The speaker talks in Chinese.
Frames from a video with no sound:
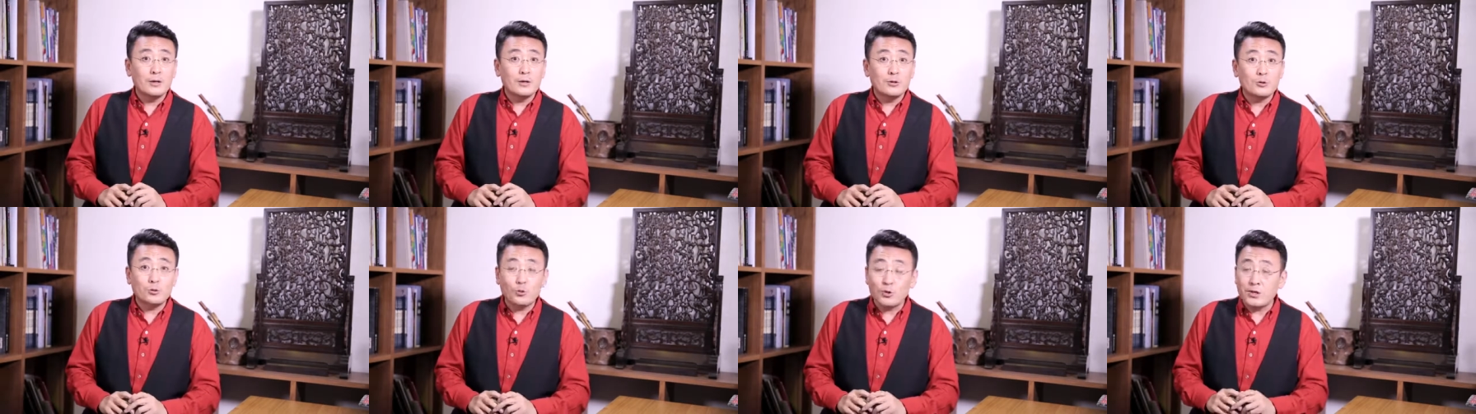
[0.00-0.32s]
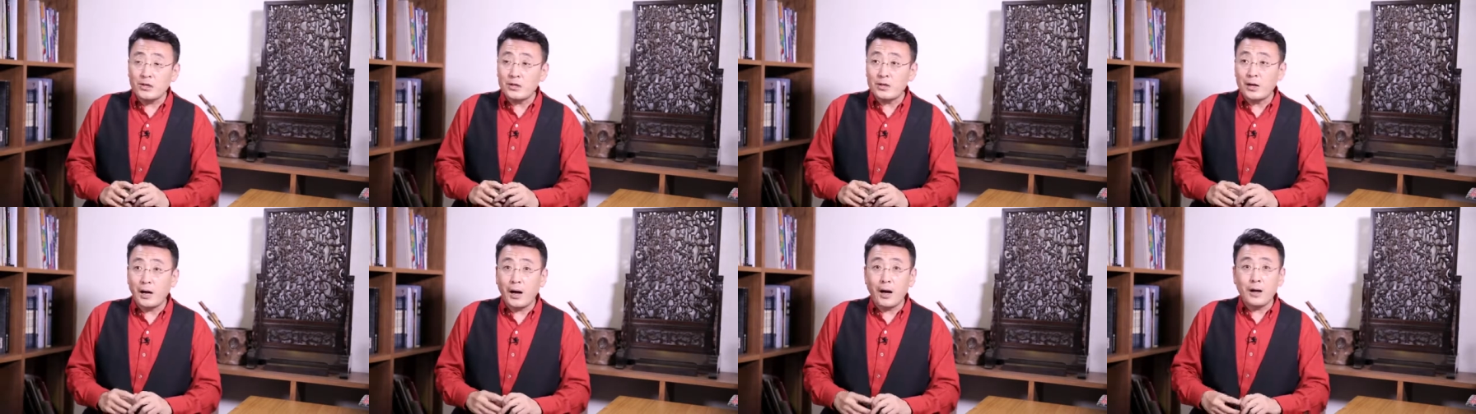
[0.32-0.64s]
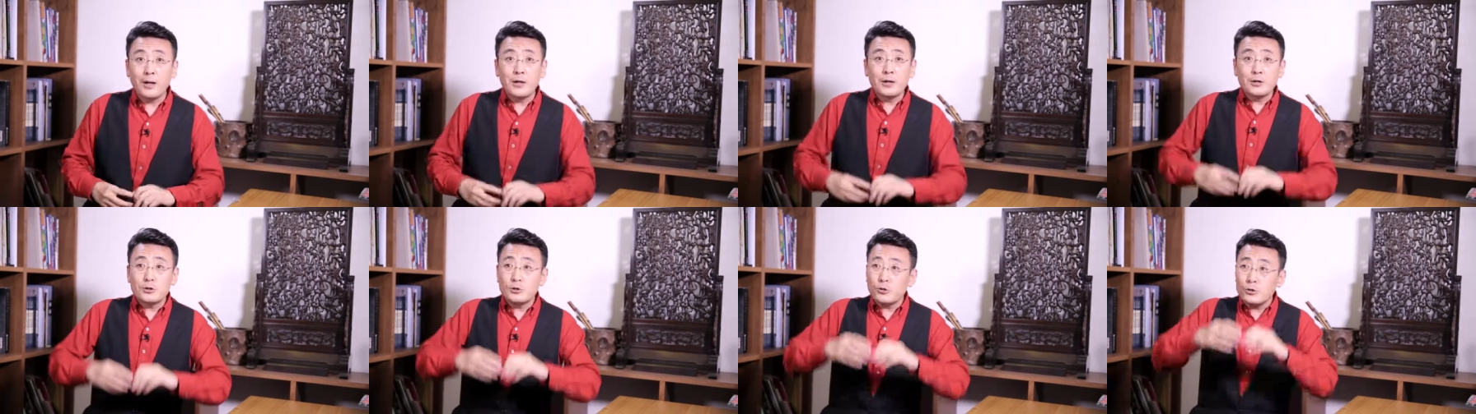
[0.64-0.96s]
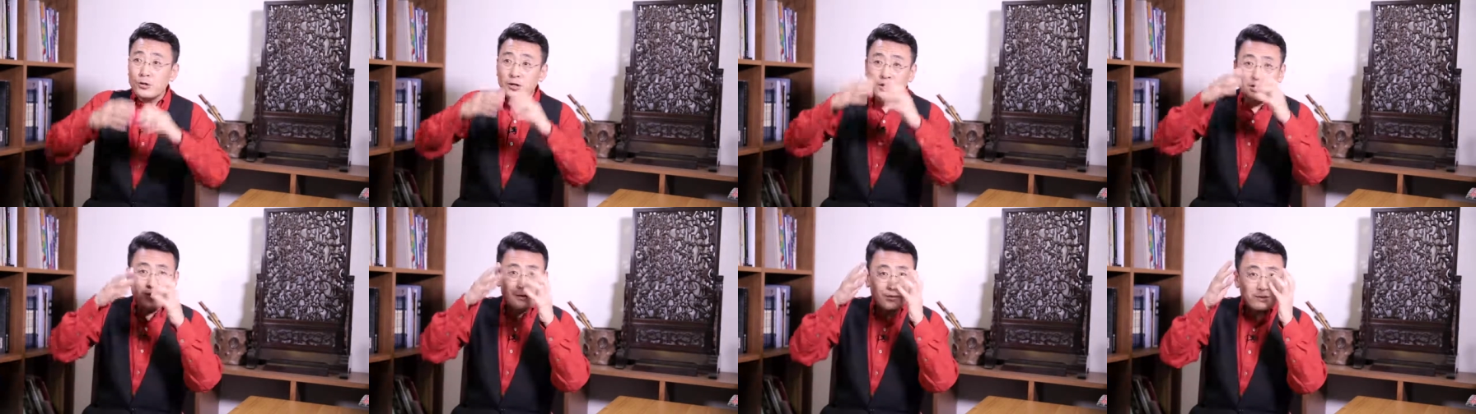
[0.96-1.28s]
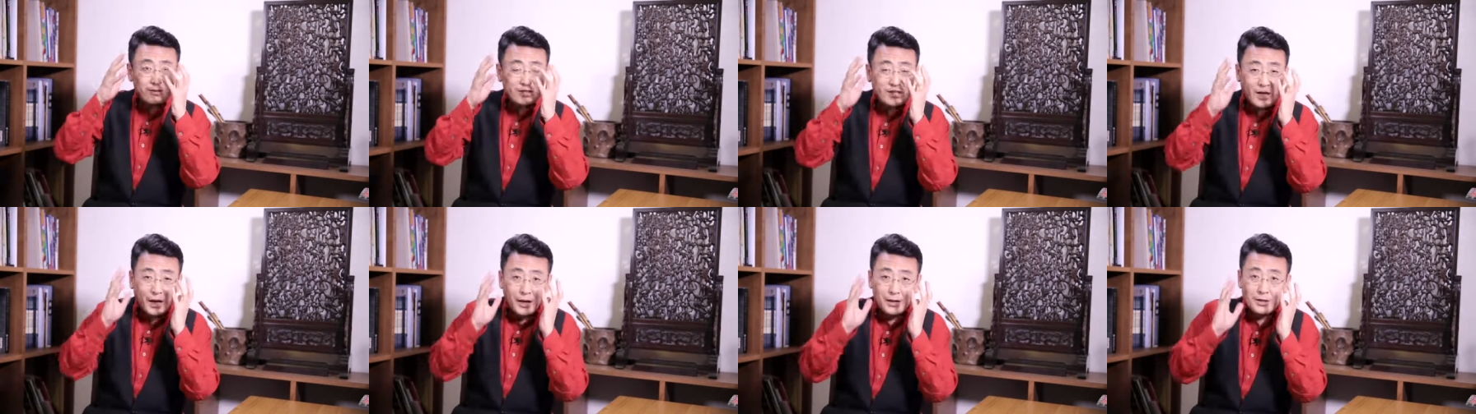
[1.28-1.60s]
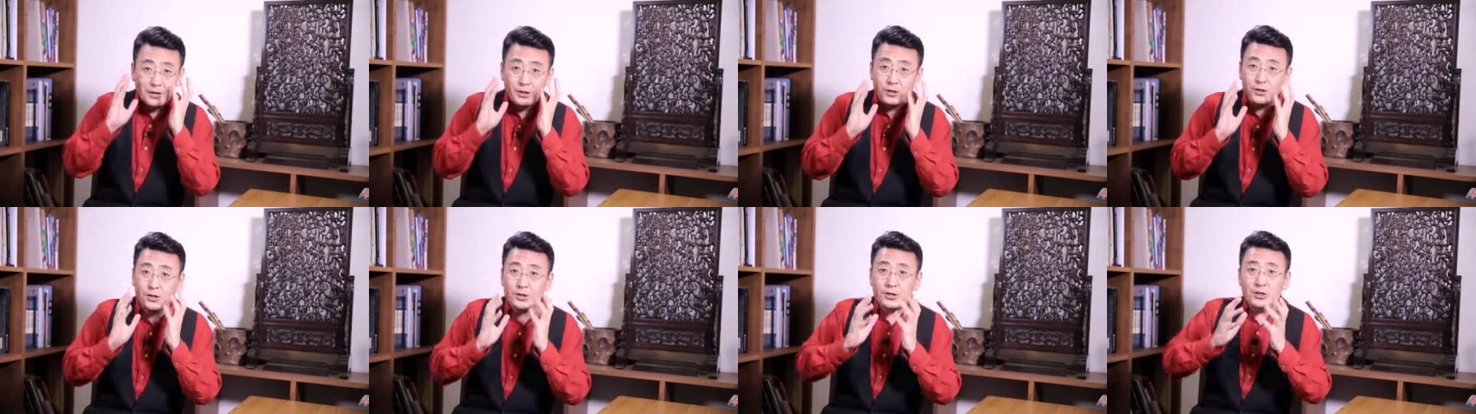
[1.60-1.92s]
所以啊，就更加
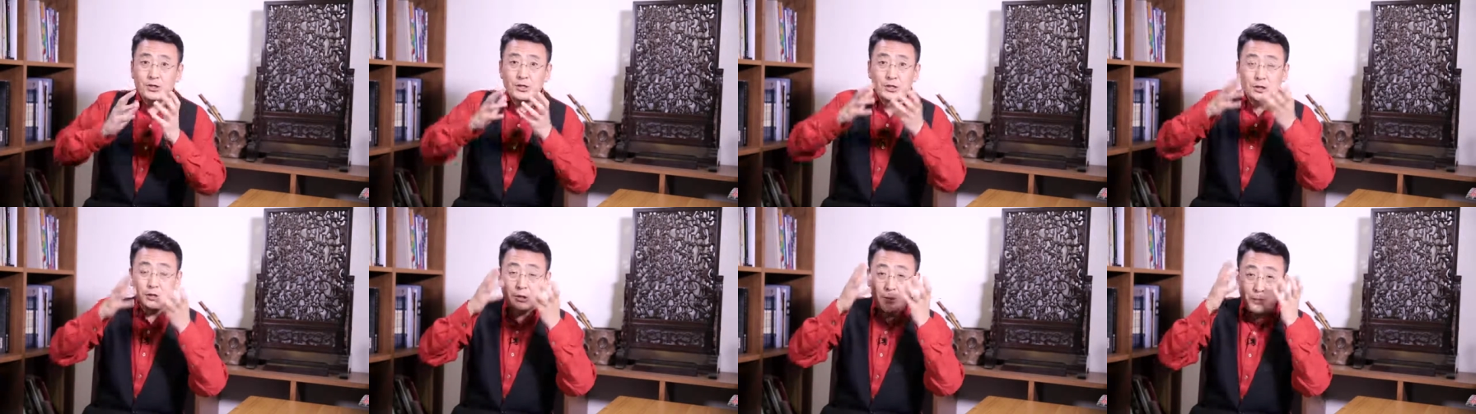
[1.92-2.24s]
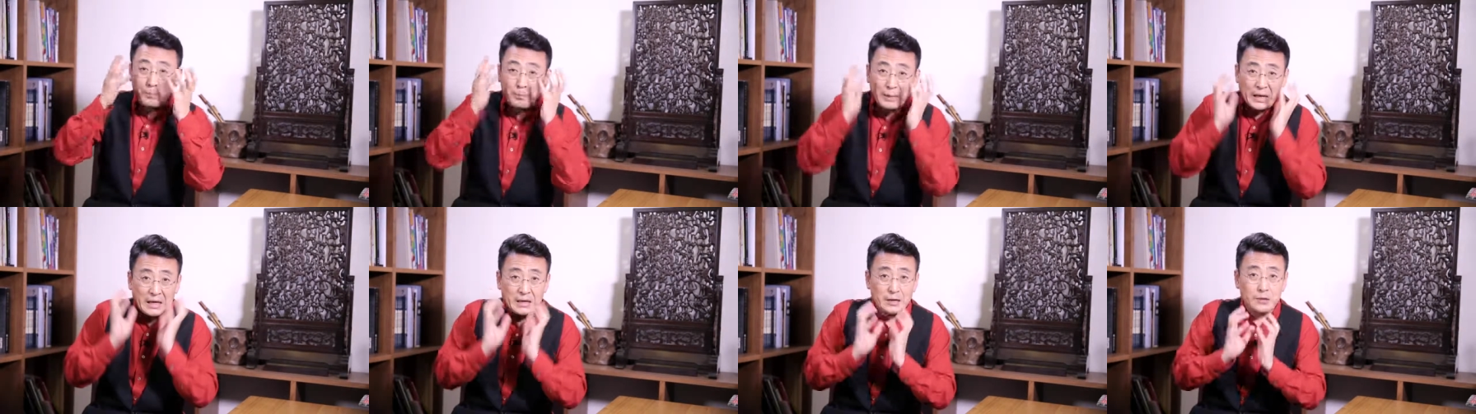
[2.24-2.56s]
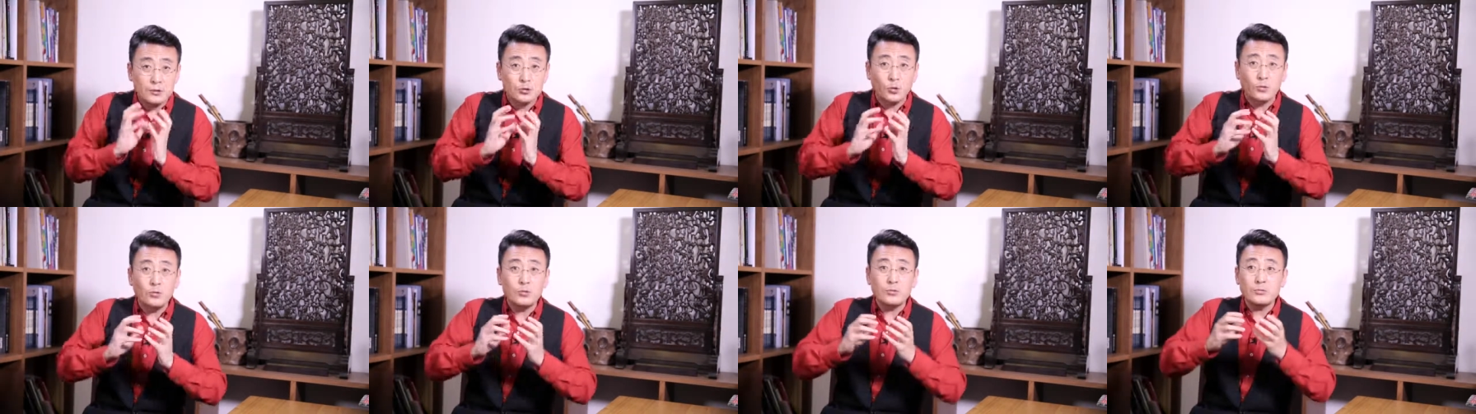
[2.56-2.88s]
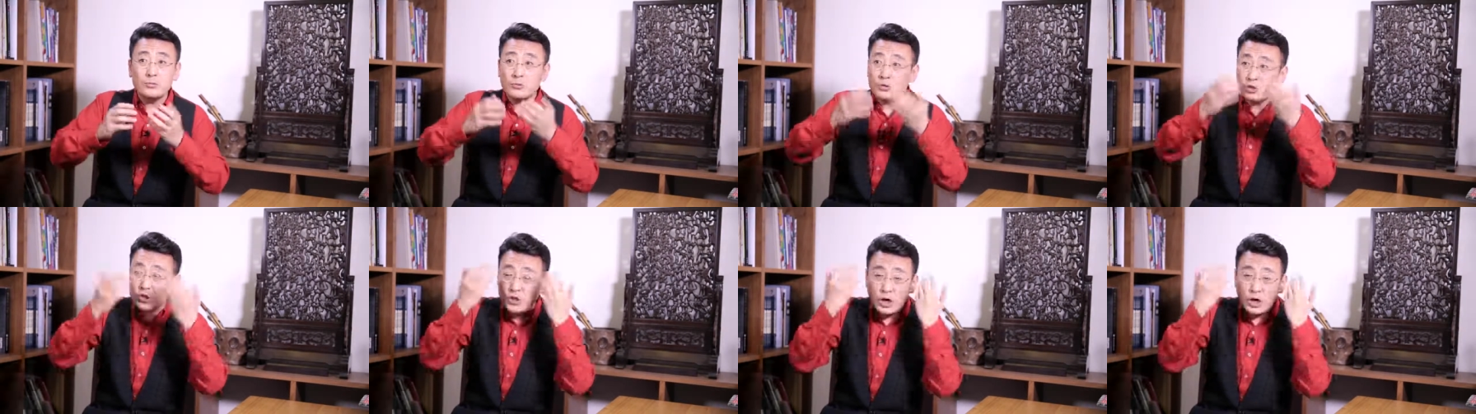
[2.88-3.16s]
刻意的美容